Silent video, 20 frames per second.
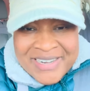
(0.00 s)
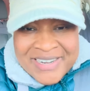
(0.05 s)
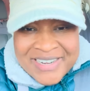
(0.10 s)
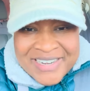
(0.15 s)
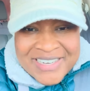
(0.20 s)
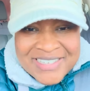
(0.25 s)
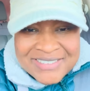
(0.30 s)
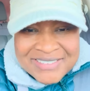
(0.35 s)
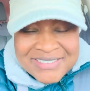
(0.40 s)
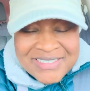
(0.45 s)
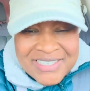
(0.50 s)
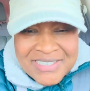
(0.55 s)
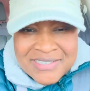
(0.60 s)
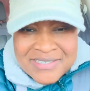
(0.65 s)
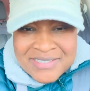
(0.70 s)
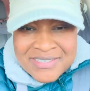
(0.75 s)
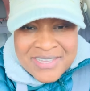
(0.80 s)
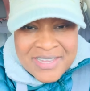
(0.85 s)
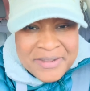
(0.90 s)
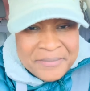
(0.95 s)

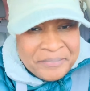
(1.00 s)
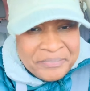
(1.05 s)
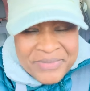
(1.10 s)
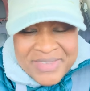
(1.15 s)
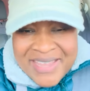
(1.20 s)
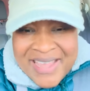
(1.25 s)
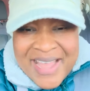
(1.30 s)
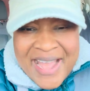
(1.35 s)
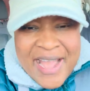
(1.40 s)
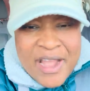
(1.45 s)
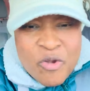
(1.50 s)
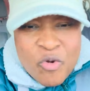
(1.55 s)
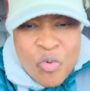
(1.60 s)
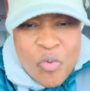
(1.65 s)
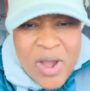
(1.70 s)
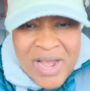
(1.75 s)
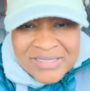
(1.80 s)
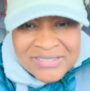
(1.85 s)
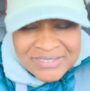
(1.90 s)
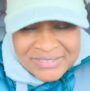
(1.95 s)
Resiste,
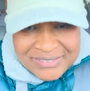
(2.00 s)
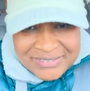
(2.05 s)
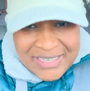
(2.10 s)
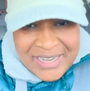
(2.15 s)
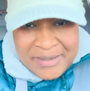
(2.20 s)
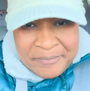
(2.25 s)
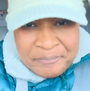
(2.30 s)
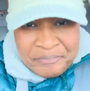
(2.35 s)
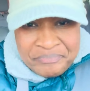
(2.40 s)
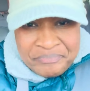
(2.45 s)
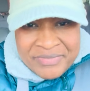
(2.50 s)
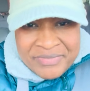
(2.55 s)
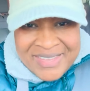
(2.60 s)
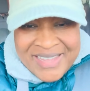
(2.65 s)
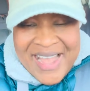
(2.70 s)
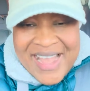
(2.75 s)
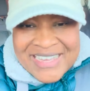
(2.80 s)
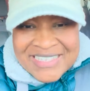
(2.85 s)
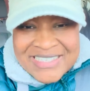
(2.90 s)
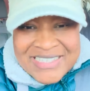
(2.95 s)
aguanta,
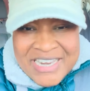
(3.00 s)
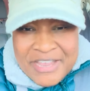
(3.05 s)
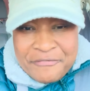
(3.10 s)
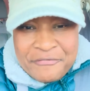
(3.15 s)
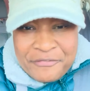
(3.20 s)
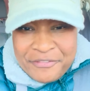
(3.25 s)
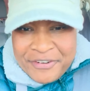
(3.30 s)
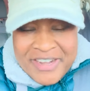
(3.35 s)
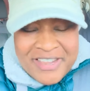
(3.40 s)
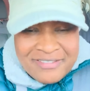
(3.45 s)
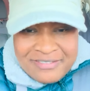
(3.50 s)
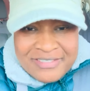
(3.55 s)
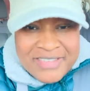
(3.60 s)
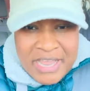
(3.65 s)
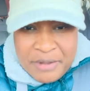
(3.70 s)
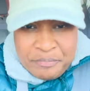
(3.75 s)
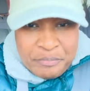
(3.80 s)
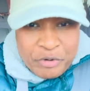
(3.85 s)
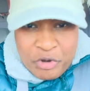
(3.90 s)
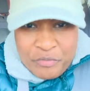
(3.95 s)
hazle
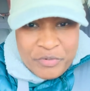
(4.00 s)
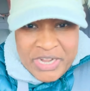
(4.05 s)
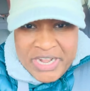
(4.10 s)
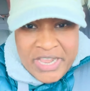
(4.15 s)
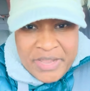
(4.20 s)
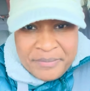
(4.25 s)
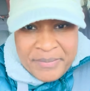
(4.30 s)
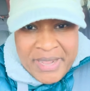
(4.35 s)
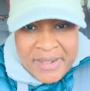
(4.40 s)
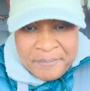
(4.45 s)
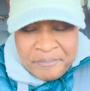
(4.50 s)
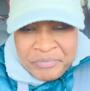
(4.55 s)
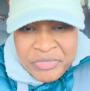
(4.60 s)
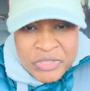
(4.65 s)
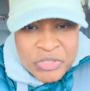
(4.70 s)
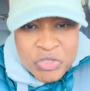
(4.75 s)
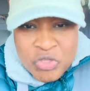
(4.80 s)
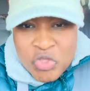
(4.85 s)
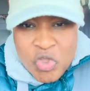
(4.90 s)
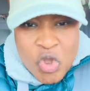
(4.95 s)
frente al problema.
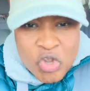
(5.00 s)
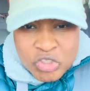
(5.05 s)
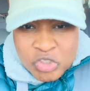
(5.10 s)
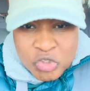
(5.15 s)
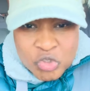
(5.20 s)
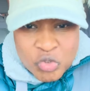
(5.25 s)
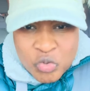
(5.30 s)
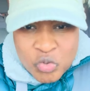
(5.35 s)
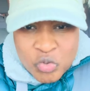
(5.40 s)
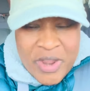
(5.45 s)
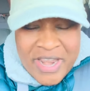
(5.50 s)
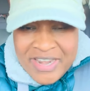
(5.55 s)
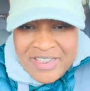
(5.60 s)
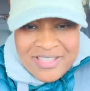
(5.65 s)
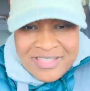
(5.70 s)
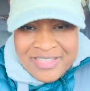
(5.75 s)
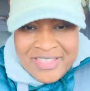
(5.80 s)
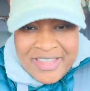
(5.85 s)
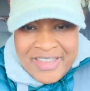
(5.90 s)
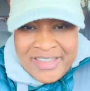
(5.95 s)
No
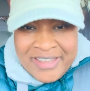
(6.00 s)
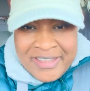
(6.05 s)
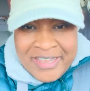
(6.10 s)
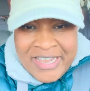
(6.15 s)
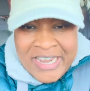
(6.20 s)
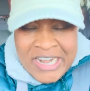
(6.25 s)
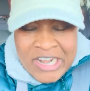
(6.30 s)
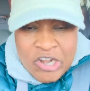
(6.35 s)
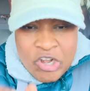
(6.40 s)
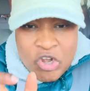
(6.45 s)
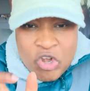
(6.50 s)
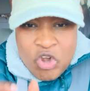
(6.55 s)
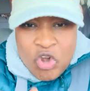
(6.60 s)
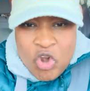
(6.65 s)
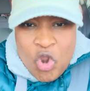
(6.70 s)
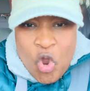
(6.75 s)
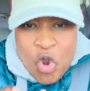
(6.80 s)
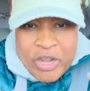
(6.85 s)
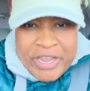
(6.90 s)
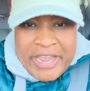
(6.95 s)
suelte
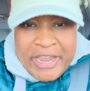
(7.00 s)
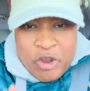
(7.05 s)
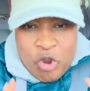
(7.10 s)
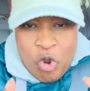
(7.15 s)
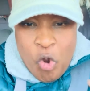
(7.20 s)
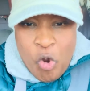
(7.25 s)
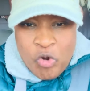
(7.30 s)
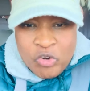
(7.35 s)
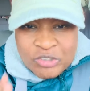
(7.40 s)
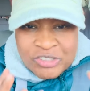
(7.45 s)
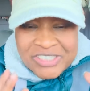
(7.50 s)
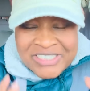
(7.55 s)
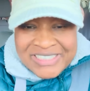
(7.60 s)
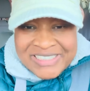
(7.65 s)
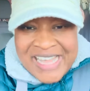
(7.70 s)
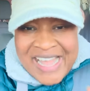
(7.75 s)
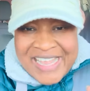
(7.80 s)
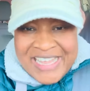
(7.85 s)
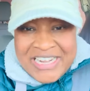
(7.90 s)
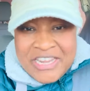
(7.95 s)
lo que con
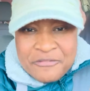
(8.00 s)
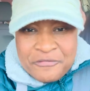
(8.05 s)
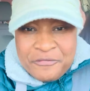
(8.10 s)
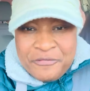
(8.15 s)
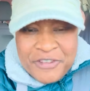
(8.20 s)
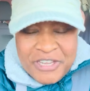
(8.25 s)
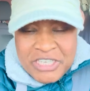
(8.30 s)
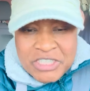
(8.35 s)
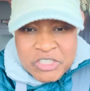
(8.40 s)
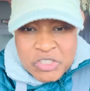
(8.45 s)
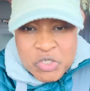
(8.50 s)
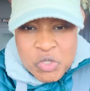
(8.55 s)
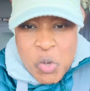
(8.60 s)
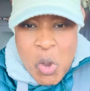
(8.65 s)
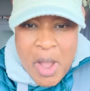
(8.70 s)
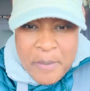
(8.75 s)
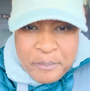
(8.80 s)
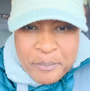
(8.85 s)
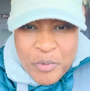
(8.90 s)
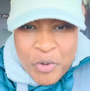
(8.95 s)

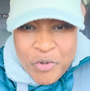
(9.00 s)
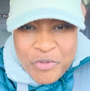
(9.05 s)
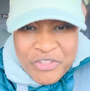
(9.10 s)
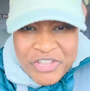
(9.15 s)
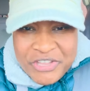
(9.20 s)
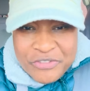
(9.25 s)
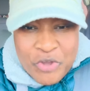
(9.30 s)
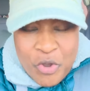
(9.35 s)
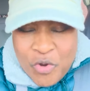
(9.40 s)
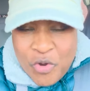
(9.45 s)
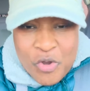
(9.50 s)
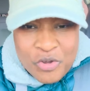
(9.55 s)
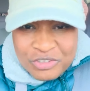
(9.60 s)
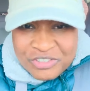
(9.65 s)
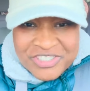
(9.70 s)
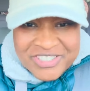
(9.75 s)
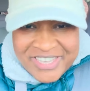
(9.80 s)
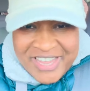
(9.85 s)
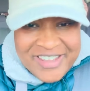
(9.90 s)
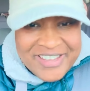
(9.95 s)
sacrificio ha podido
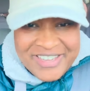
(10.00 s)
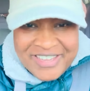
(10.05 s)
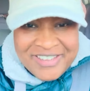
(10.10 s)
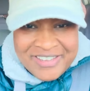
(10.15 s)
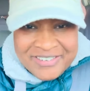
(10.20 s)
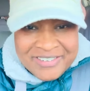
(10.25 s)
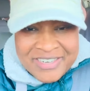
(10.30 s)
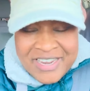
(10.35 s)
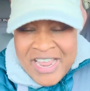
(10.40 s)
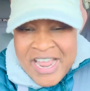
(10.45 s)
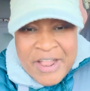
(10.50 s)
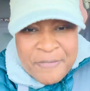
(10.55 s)
conseguir.